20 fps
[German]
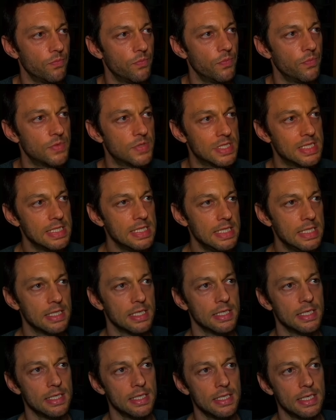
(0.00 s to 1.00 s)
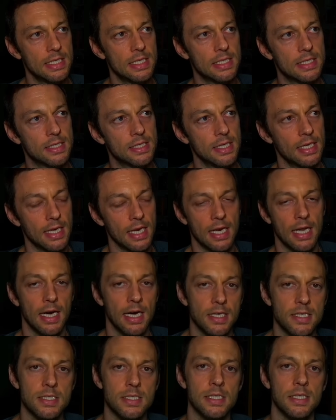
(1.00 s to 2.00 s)
sie nicht in der
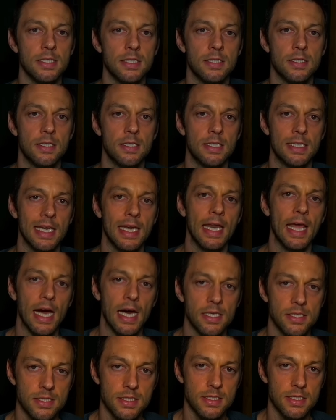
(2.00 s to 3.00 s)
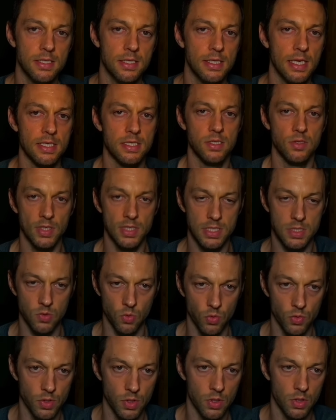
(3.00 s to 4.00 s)
Lage sind, den Ernst der
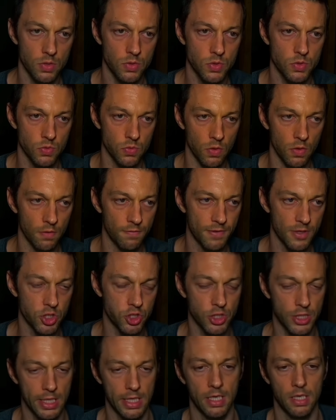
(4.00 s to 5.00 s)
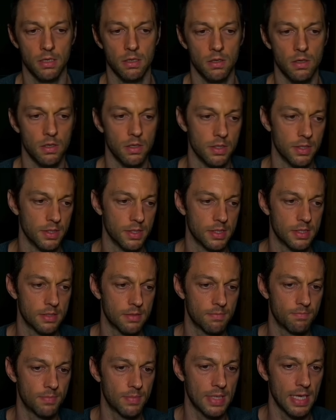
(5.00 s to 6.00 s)
Situation zu verstehen. Und
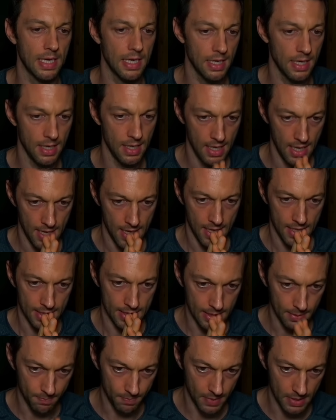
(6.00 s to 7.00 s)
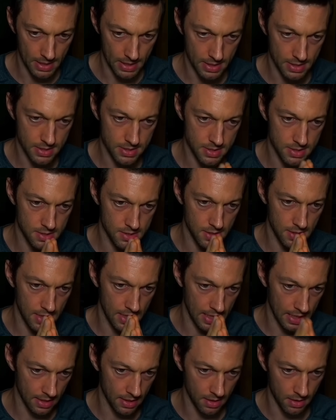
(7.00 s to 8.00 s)
da gibt es
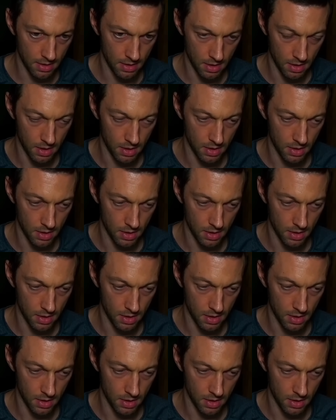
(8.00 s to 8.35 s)
in